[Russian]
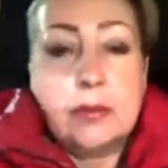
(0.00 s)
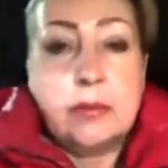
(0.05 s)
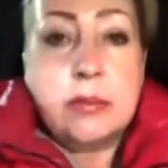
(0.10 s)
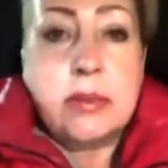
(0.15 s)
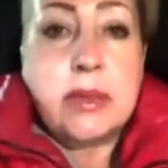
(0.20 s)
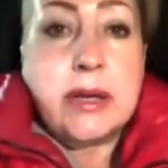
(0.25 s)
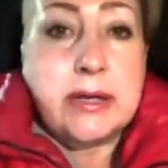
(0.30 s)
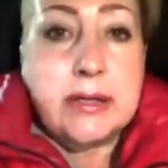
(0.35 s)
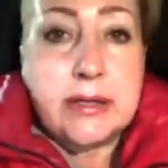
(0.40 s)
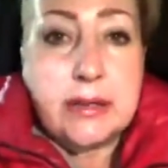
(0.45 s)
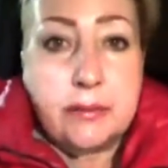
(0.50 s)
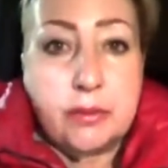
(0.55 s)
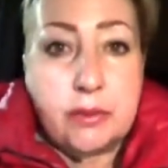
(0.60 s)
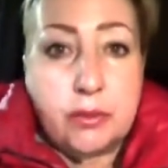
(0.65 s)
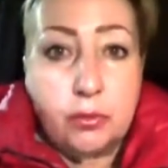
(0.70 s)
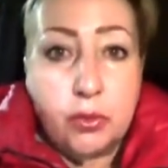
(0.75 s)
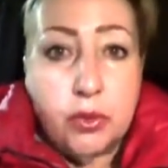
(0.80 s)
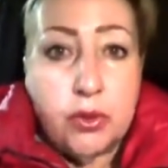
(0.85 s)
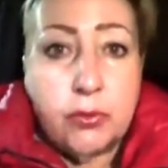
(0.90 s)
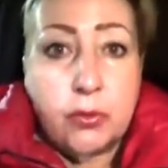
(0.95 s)
Мы хотим
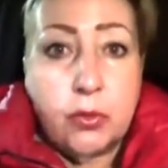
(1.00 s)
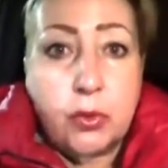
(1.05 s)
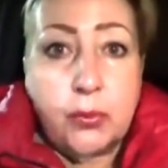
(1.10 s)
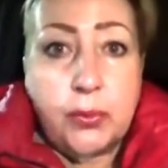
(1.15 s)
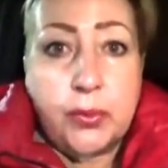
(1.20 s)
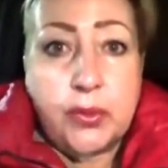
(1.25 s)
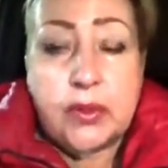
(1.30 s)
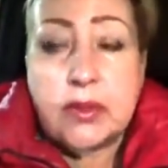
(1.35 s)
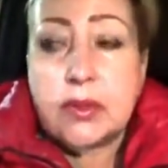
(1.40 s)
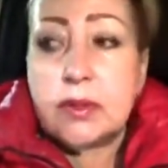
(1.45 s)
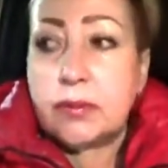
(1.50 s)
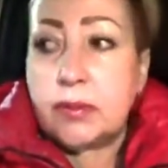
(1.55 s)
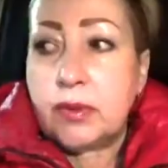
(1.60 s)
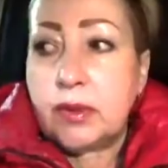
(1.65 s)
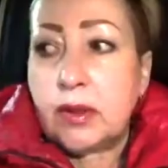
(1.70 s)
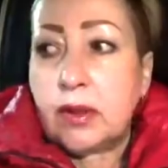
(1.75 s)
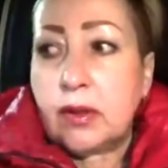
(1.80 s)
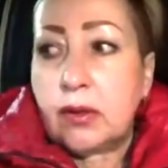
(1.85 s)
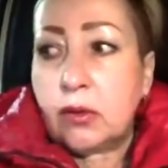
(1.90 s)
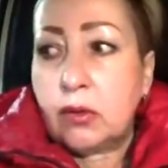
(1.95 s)
с мужем купить
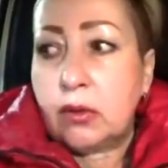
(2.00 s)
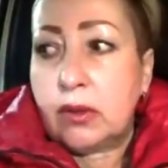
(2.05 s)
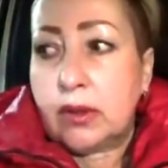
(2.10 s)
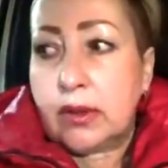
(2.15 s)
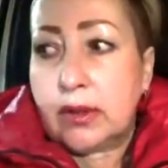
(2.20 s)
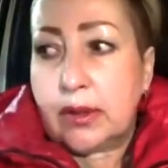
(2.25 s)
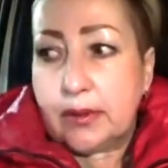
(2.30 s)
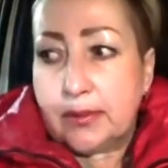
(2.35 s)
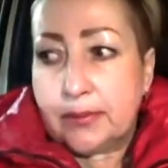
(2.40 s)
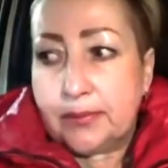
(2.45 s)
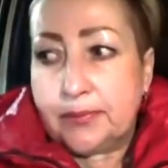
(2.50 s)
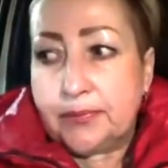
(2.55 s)
себе ролики.